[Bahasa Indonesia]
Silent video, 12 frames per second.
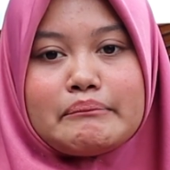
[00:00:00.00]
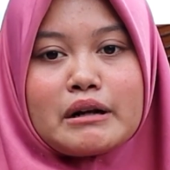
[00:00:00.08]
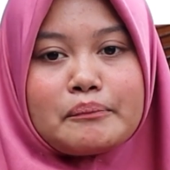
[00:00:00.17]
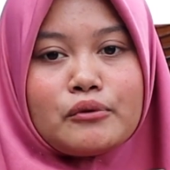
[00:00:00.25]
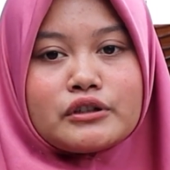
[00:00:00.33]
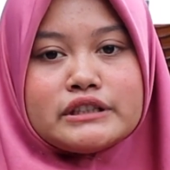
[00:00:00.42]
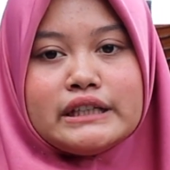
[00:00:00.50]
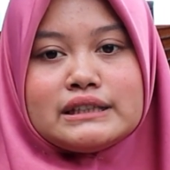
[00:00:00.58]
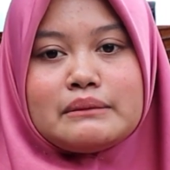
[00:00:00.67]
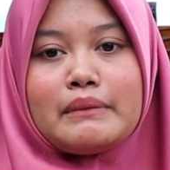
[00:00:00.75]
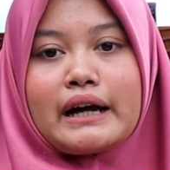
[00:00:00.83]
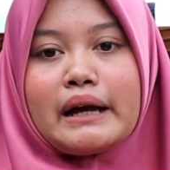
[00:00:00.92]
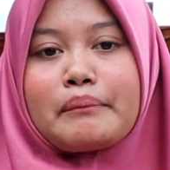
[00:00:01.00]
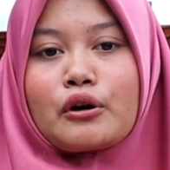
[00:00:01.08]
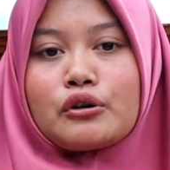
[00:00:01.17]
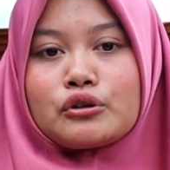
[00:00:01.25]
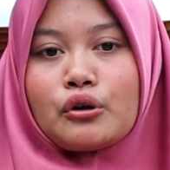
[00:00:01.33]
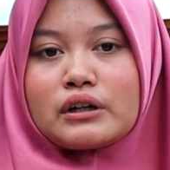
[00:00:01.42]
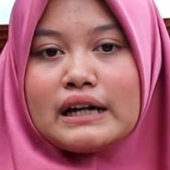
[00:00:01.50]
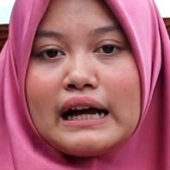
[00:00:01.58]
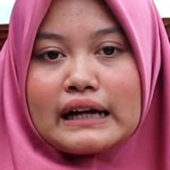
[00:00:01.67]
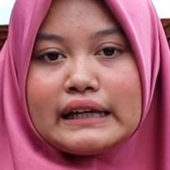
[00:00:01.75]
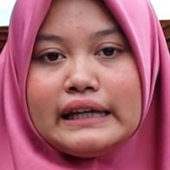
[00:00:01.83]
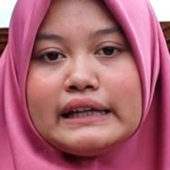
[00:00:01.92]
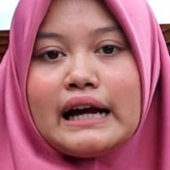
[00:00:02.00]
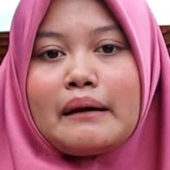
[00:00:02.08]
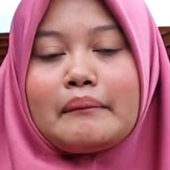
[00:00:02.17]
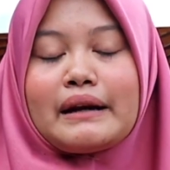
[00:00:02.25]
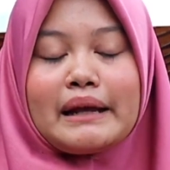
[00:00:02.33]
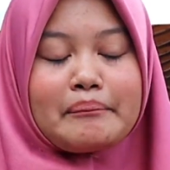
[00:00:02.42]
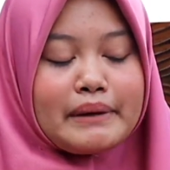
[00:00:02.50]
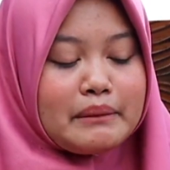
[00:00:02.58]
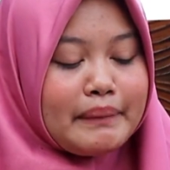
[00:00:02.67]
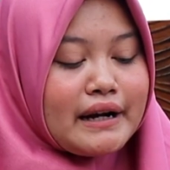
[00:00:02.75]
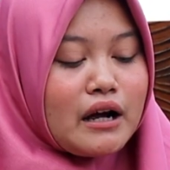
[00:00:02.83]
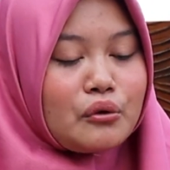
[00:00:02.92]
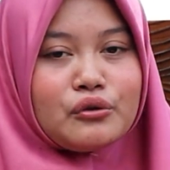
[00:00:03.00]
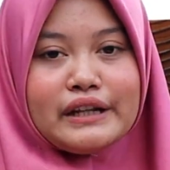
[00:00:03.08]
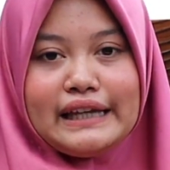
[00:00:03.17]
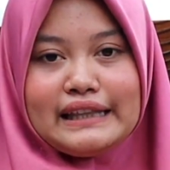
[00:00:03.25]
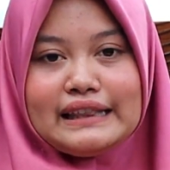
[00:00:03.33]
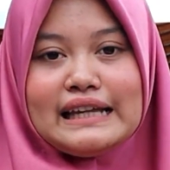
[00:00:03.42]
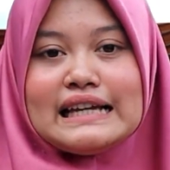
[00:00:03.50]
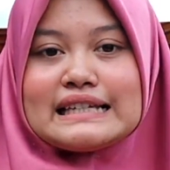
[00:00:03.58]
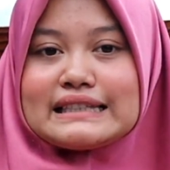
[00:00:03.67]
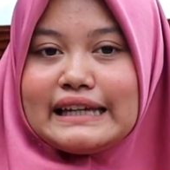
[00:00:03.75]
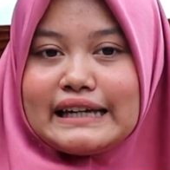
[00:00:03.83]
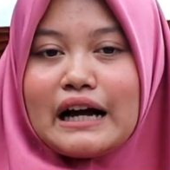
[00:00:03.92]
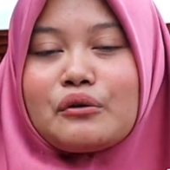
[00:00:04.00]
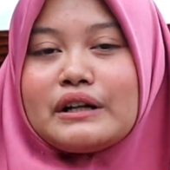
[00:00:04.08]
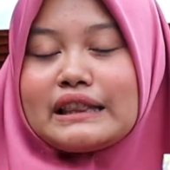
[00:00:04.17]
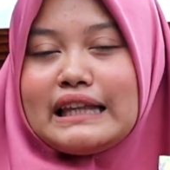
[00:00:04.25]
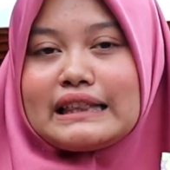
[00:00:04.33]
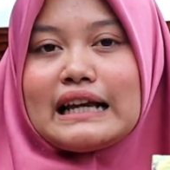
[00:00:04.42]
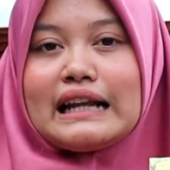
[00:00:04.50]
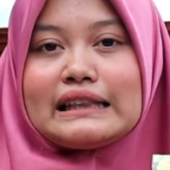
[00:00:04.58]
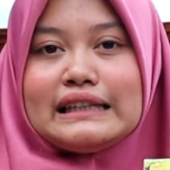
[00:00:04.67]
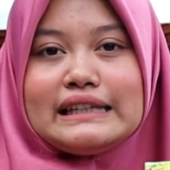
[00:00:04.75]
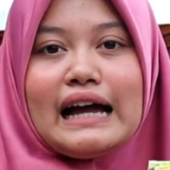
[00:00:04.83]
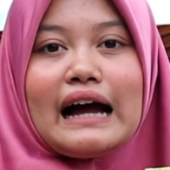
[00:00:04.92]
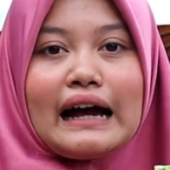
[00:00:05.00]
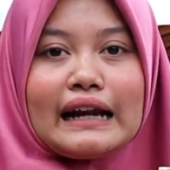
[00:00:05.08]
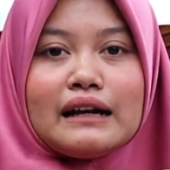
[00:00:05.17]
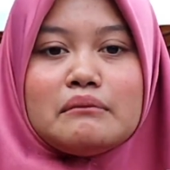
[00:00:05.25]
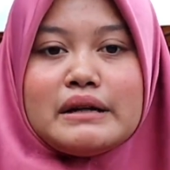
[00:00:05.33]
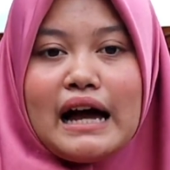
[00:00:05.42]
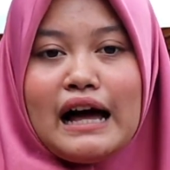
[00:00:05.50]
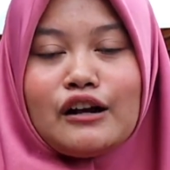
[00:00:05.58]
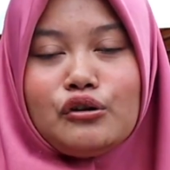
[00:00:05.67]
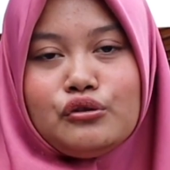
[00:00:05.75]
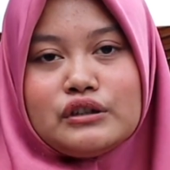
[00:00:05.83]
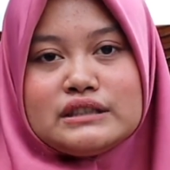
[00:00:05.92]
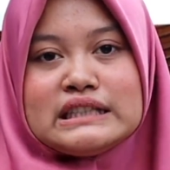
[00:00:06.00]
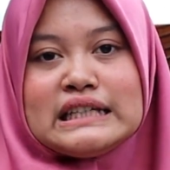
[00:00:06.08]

berfungsi sebagai perontok daki yang menempel pada kulit, sehingga kulit kita nantinya akan lebih halus.